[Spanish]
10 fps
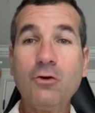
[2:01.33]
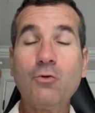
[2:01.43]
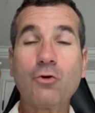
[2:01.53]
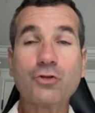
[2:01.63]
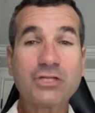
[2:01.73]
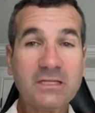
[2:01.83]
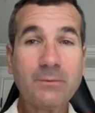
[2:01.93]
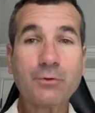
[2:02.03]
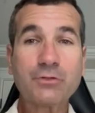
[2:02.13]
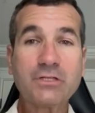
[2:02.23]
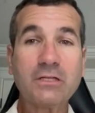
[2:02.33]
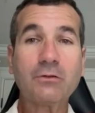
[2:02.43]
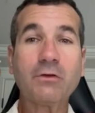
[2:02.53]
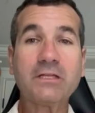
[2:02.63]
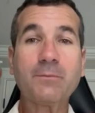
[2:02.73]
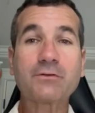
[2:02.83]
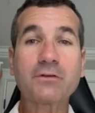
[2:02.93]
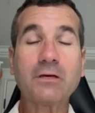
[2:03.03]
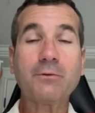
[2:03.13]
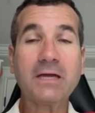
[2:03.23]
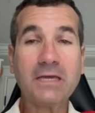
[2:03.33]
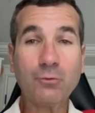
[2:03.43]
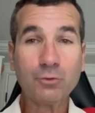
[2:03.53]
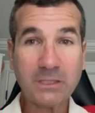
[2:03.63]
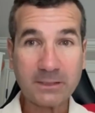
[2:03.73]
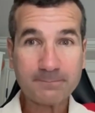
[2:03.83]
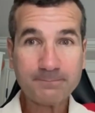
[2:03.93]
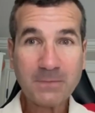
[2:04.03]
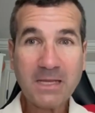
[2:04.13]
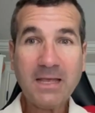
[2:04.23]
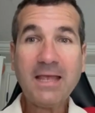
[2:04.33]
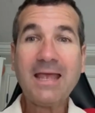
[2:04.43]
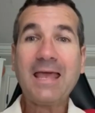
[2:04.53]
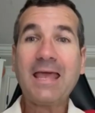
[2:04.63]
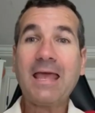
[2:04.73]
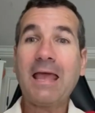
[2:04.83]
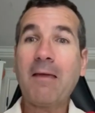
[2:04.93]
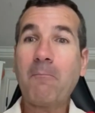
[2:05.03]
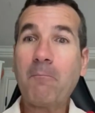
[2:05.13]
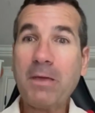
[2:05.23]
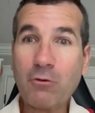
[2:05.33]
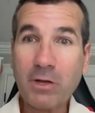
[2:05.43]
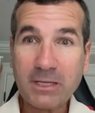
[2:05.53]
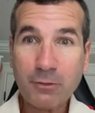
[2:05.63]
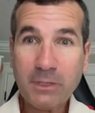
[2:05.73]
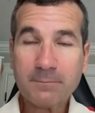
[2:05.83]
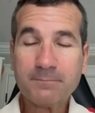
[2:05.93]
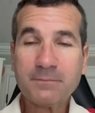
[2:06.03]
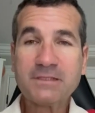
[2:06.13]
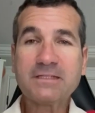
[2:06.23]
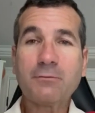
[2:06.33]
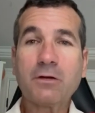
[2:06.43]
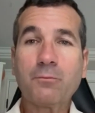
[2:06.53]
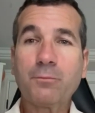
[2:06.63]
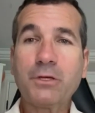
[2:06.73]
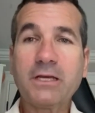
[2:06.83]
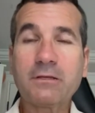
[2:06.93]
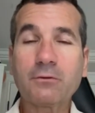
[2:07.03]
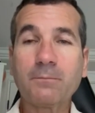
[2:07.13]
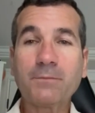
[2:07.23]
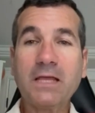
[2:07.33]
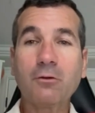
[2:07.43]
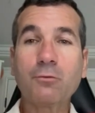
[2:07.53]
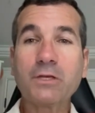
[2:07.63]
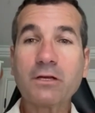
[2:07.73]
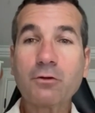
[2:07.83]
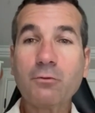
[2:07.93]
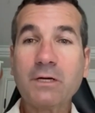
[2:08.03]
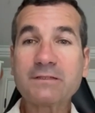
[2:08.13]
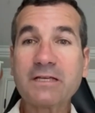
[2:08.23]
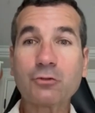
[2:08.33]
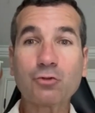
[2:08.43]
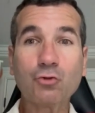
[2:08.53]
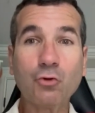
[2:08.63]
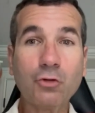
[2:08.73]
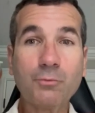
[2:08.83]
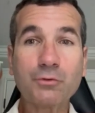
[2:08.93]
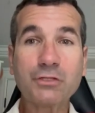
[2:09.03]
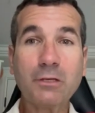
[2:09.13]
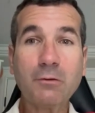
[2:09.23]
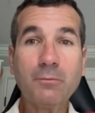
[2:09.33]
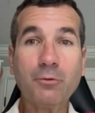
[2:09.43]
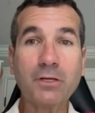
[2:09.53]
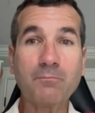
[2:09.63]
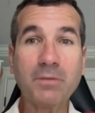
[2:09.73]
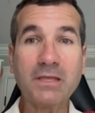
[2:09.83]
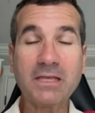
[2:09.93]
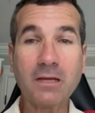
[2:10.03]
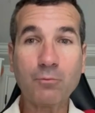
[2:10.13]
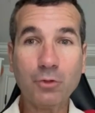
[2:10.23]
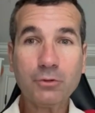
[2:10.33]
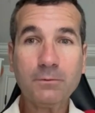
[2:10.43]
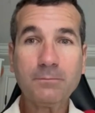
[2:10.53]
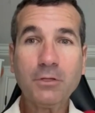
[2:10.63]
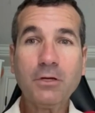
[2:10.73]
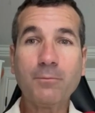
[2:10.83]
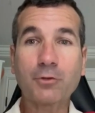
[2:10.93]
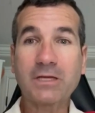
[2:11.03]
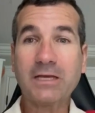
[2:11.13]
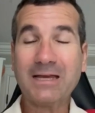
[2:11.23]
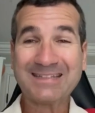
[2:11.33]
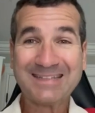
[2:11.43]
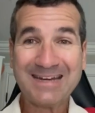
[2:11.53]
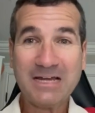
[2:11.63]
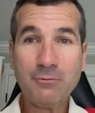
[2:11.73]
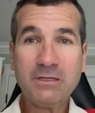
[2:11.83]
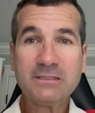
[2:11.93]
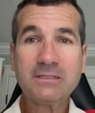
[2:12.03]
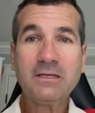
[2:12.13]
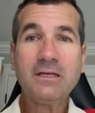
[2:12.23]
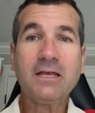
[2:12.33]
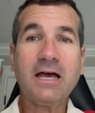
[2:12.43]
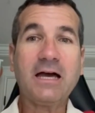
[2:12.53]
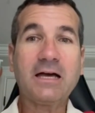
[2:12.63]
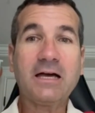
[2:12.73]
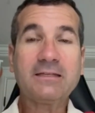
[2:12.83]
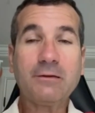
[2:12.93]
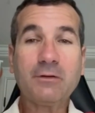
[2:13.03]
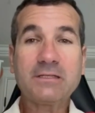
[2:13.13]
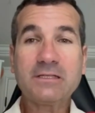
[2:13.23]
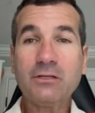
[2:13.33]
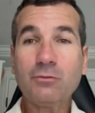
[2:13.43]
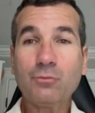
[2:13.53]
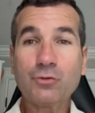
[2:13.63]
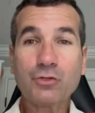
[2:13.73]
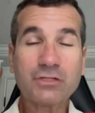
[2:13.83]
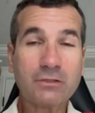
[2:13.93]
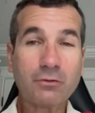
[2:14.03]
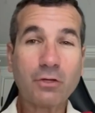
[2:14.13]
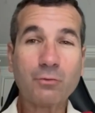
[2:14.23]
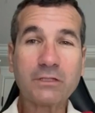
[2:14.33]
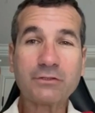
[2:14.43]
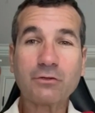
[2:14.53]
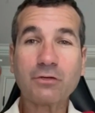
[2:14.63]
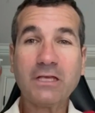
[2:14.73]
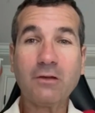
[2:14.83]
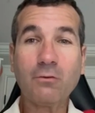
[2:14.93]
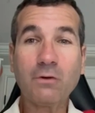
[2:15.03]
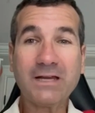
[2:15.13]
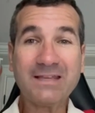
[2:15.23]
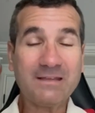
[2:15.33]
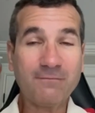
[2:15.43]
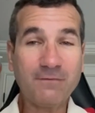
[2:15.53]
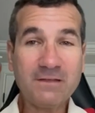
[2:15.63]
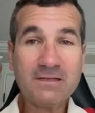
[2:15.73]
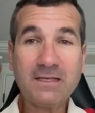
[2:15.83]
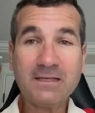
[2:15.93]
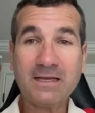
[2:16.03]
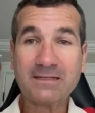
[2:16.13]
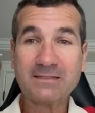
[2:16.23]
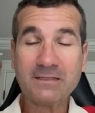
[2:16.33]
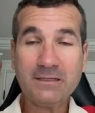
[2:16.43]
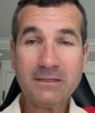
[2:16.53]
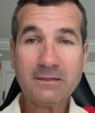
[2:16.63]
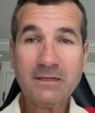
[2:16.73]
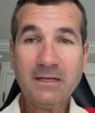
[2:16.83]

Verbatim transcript: un 80% de estas personas van a ir a votar. Pero hay que ver si se va a cumplir esto. El gobierno va a hacer todo lo posible por impedir el voto, por crear trabas, ha establecido muchos centros de votaciones en lugares difíciles de acceder,